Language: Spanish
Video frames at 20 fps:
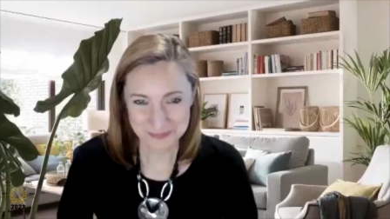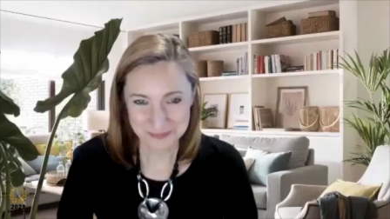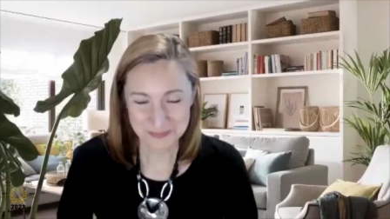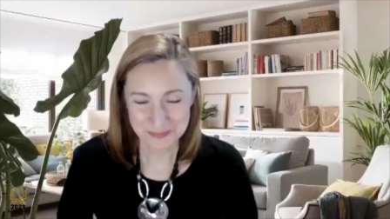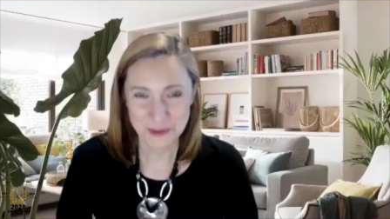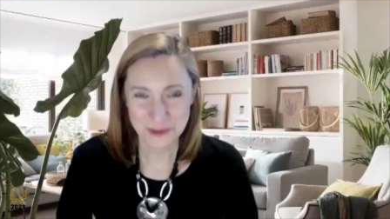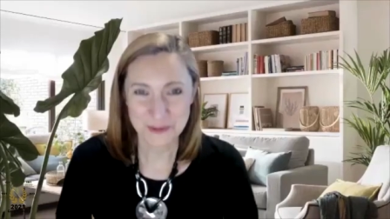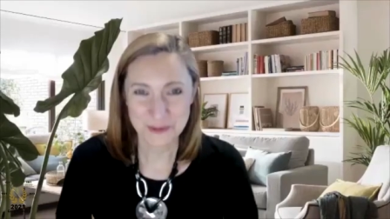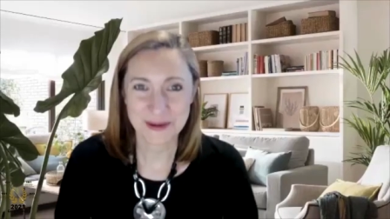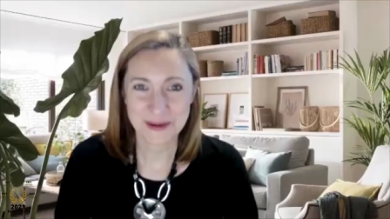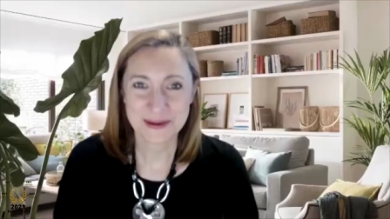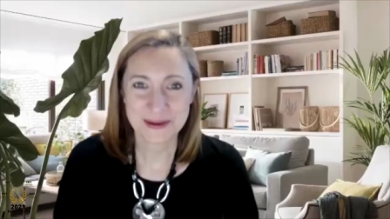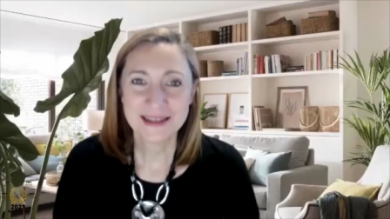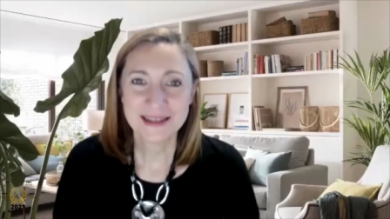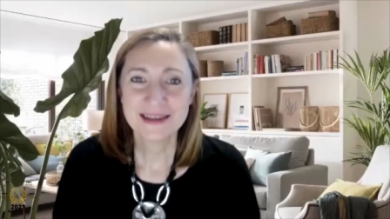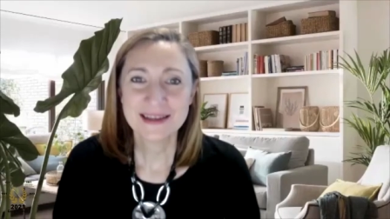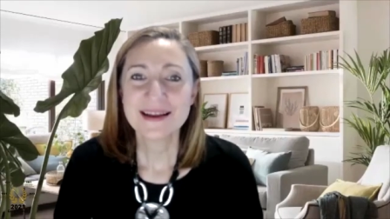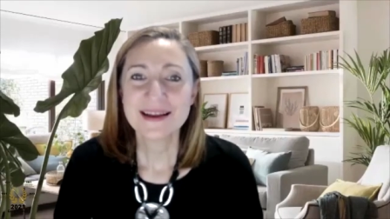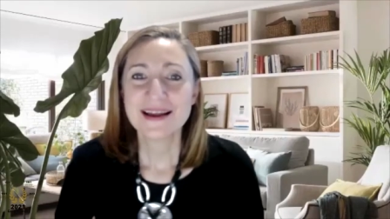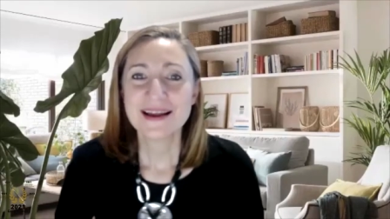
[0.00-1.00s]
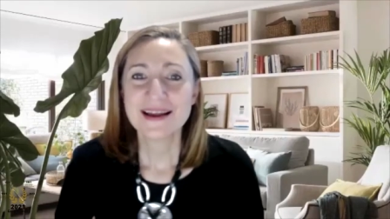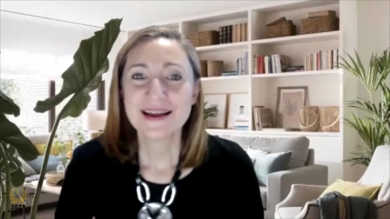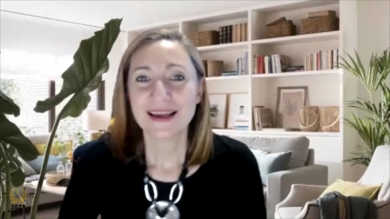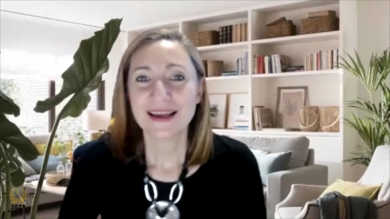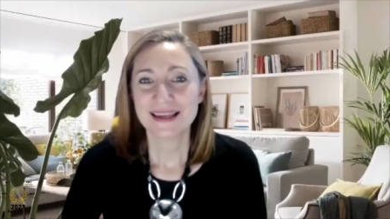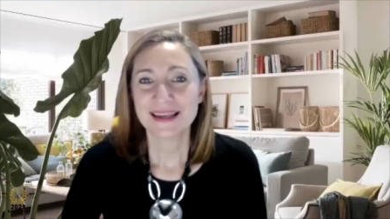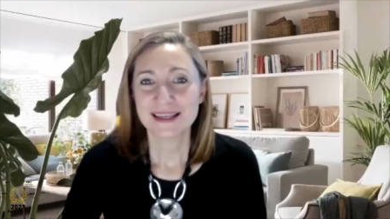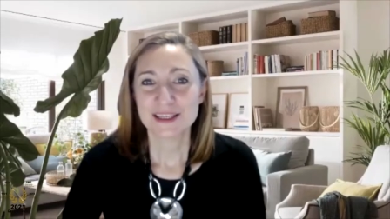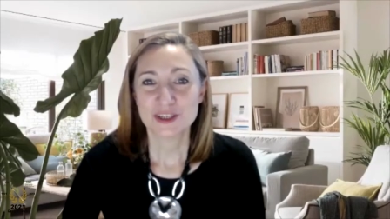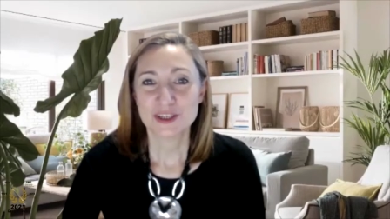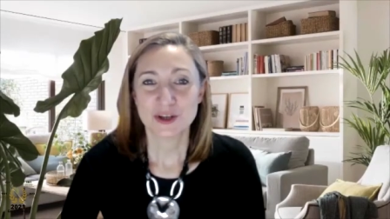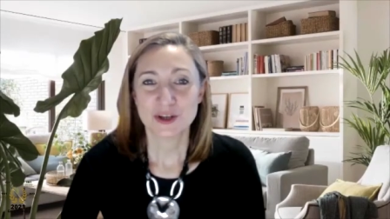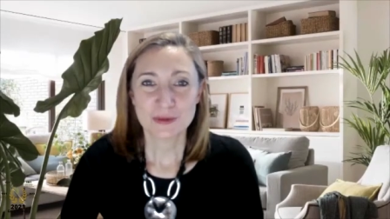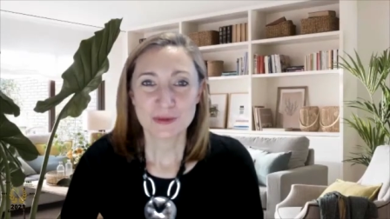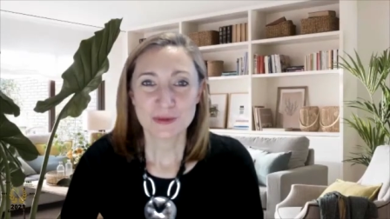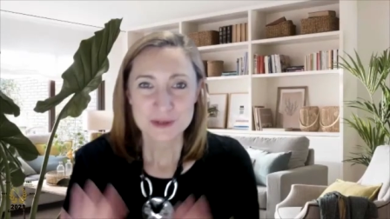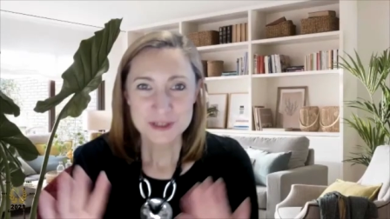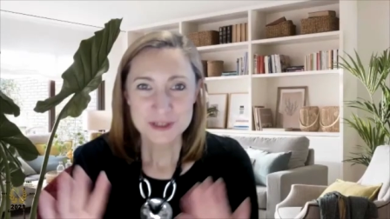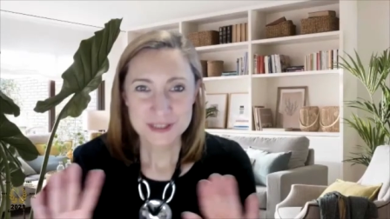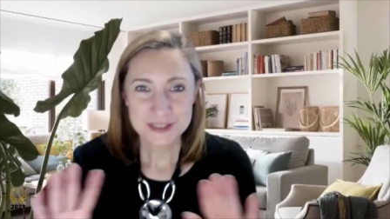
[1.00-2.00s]
Muy bien. Eh, no lo
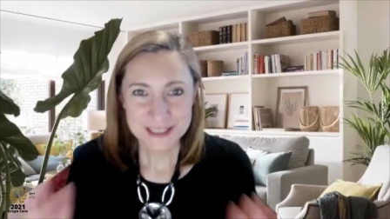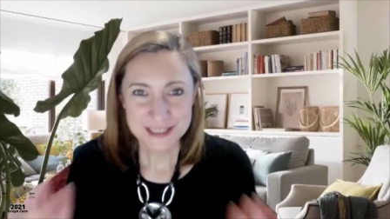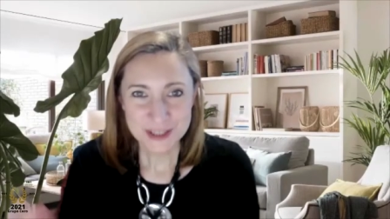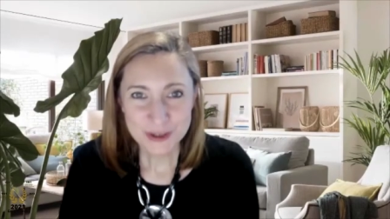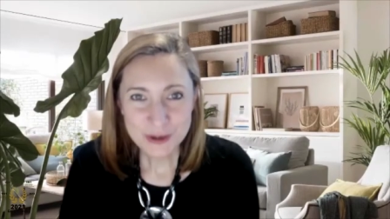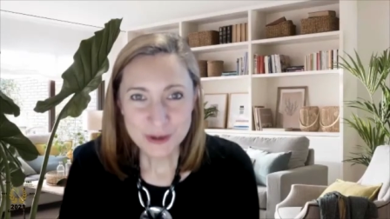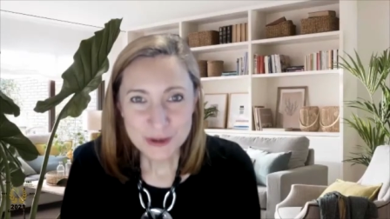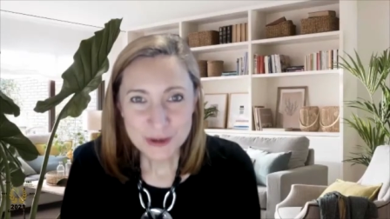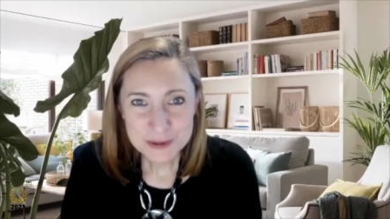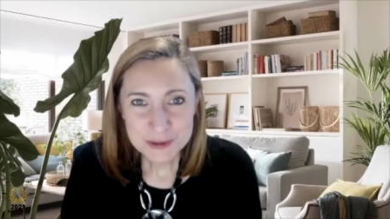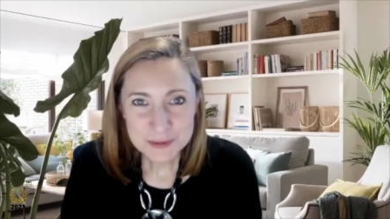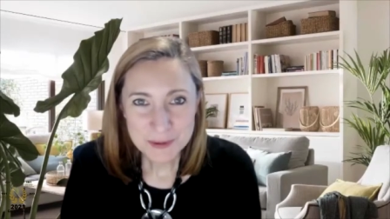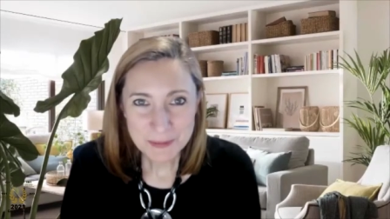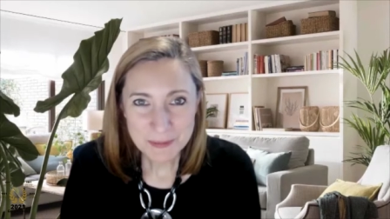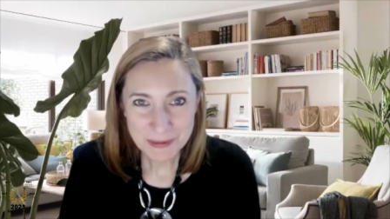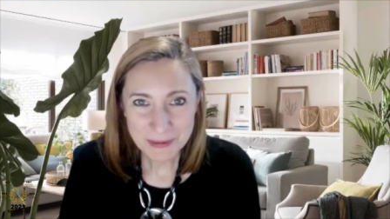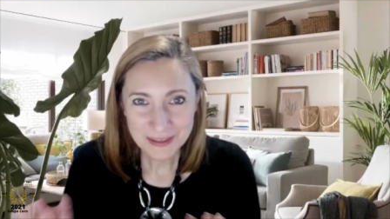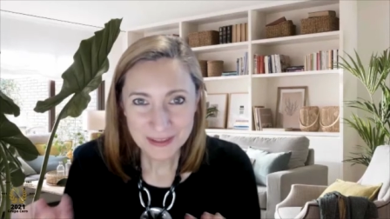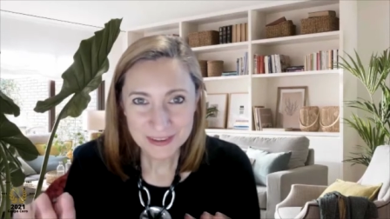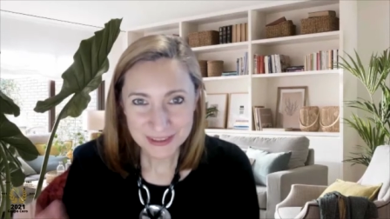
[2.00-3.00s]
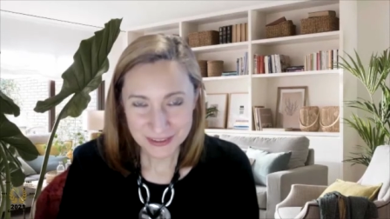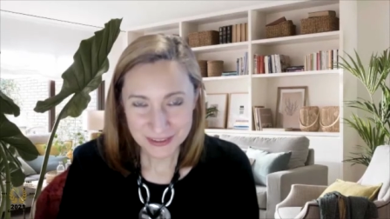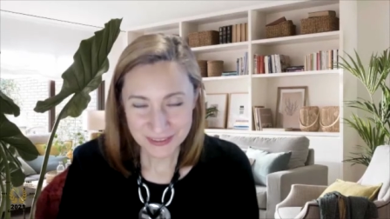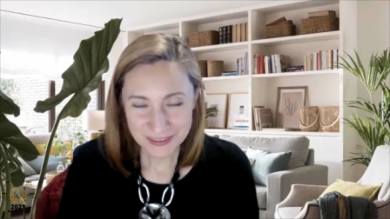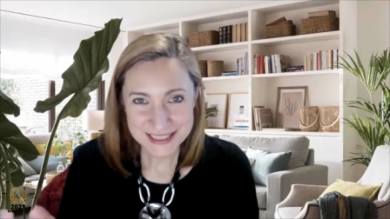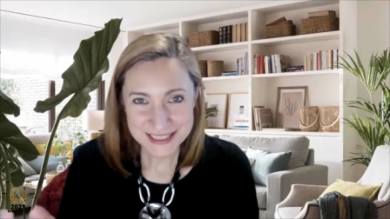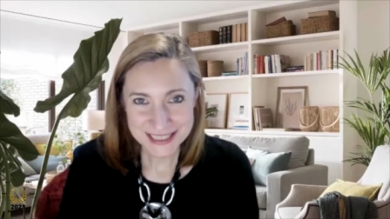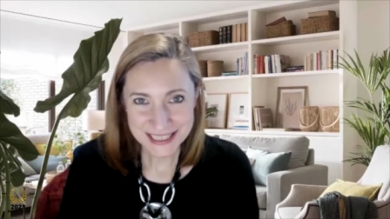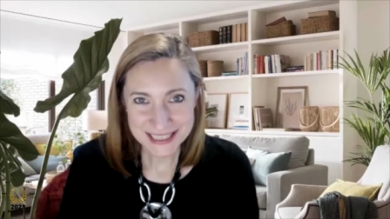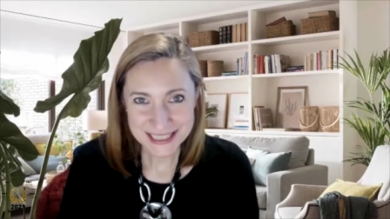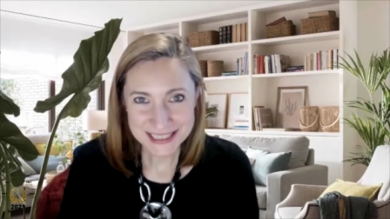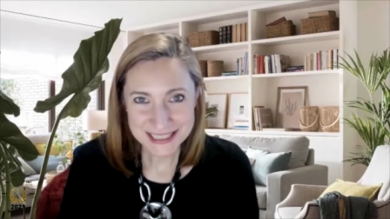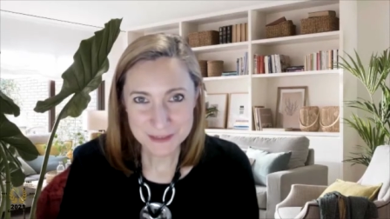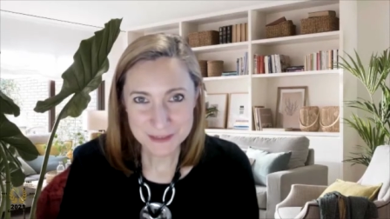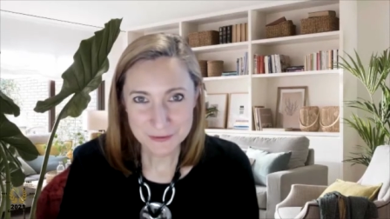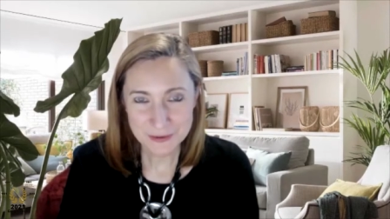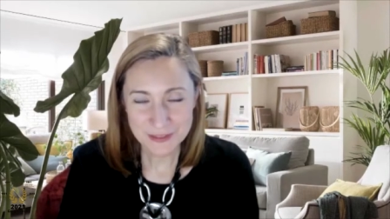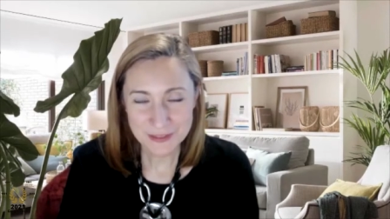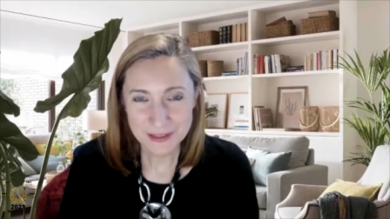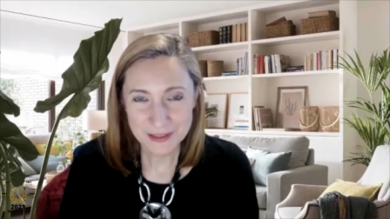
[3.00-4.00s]
hemos, esto no lo hemos preparado y entonces sé que es
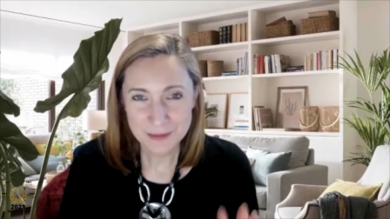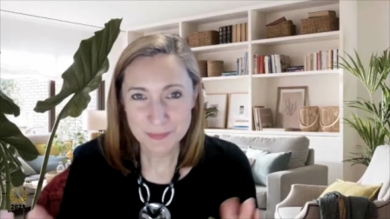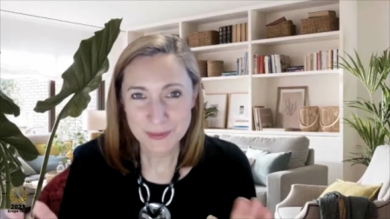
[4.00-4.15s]
difícil,